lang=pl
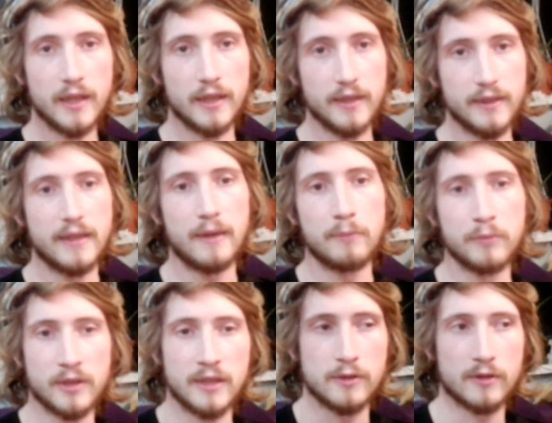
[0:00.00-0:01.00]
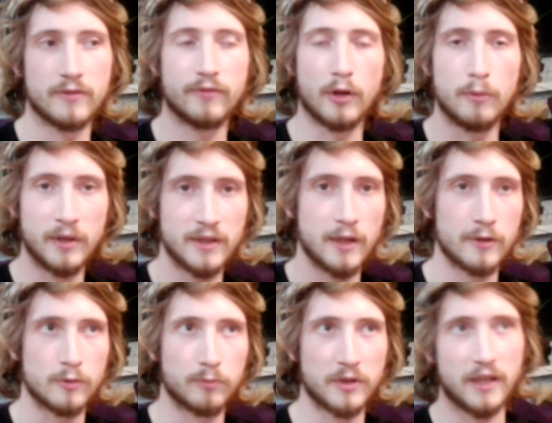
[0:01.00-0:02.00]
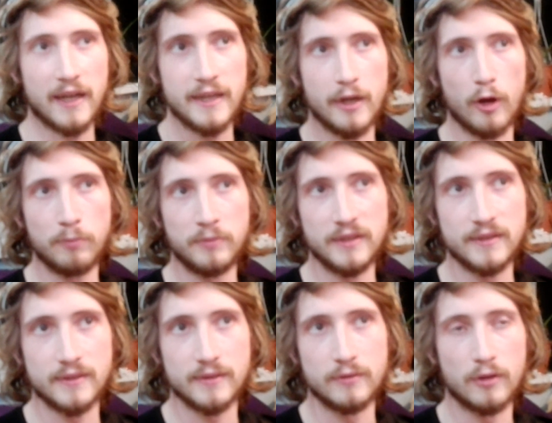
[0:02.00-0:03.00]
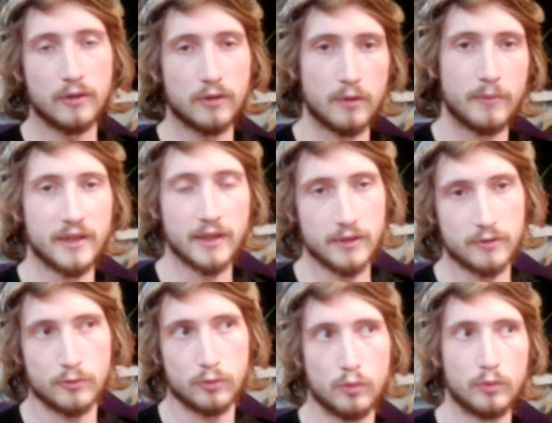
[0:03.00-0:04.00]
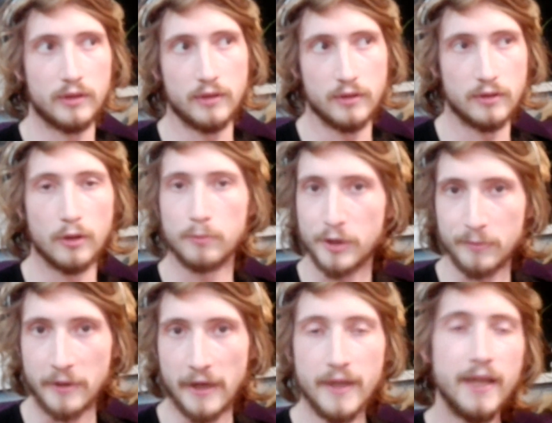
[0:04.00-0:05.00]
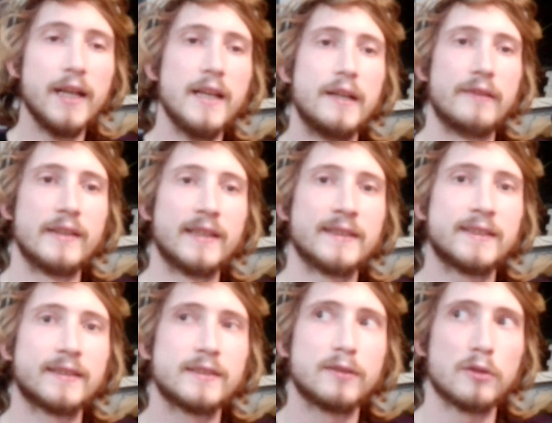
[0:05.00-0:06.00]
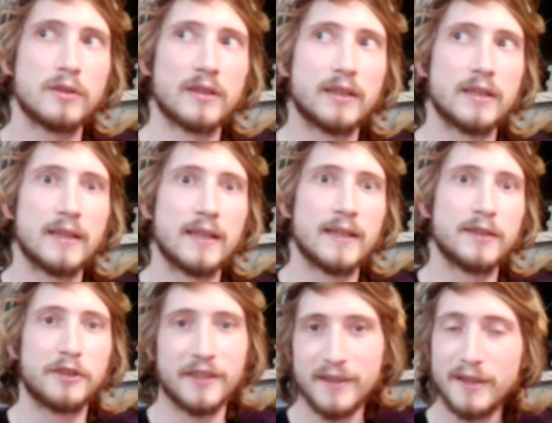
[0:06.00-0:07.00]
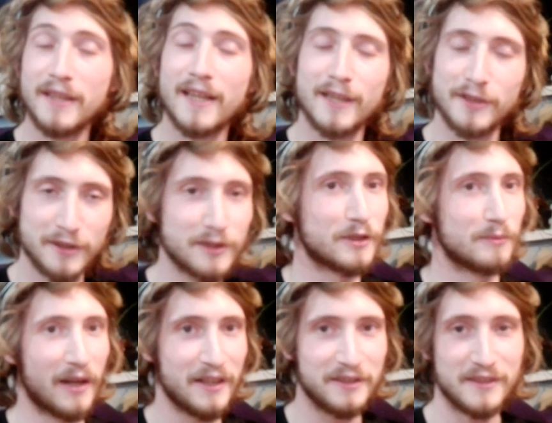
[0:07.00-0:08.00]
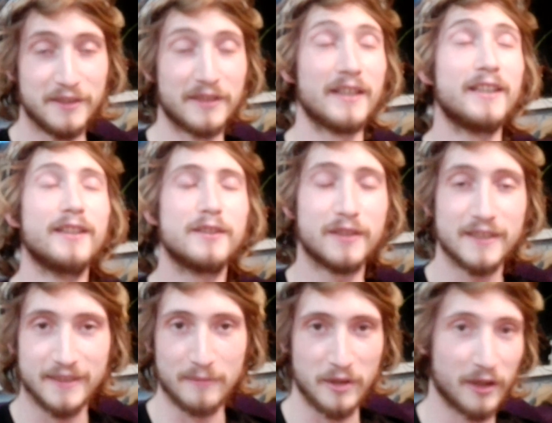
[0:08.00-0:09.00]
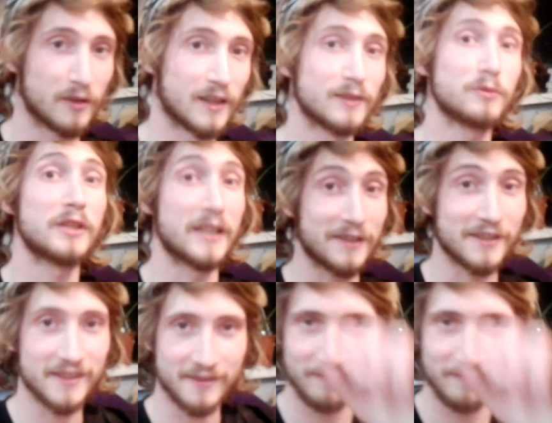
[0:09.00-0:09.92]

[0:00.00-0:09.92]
e, dam też w komentarzu, przykleję opis do komentarzu i go przypnę. Więc to tyle, dzięki na razie, trzymajcie się i do następnego razu, cześć!